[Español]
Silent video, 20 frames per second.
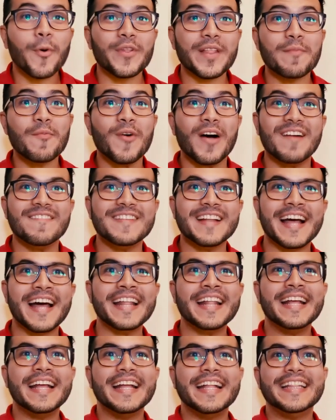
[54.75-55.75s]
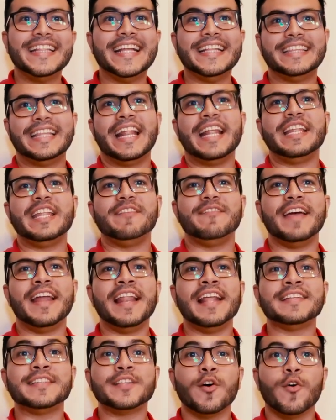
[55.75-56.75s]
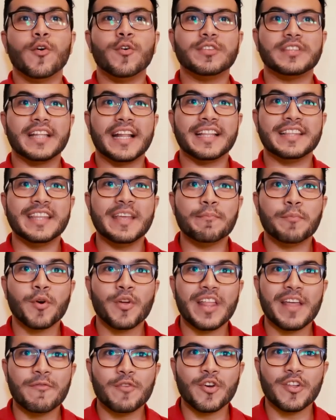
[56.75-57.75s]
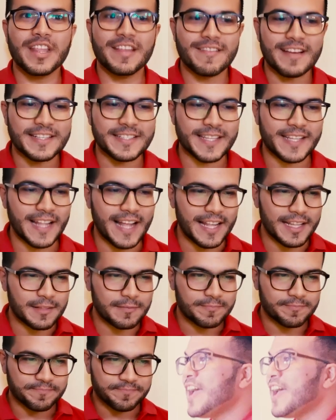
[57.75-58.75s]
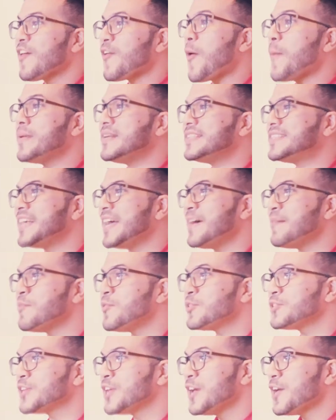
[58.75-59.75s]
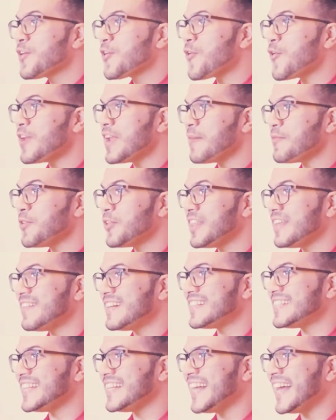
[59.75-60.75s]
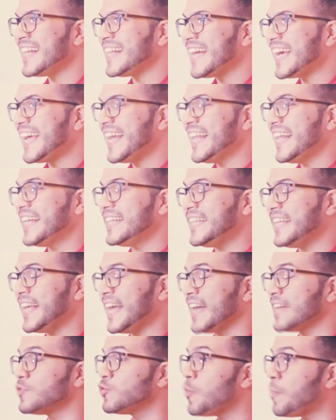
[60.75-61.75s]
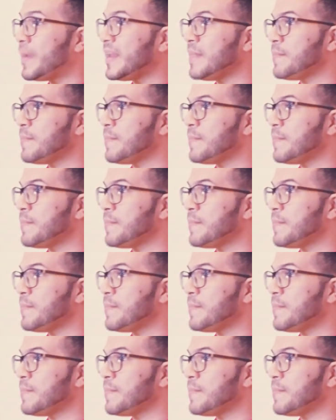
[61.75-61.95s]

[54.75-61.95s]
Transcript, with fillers: Podemos hablar de tres niveles o tres tipos de biodiversidad. Comenzamos con la biodiversidad genética, súper